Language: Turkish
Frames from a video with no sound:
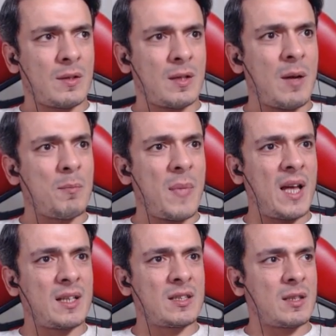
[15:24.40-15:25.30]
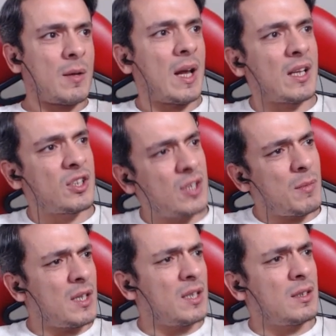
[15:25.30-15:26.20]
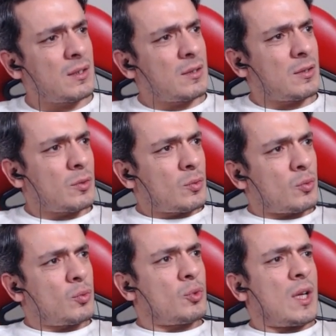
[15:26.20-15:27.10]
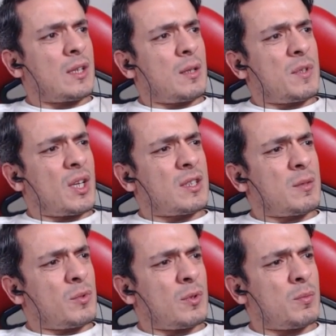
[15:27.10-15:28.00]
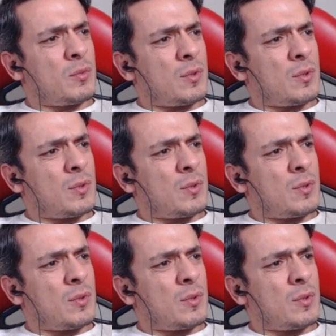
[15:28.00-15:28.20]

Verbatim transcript: Tamam merkezi araştırmayı güçlendirme şansımız yok mu?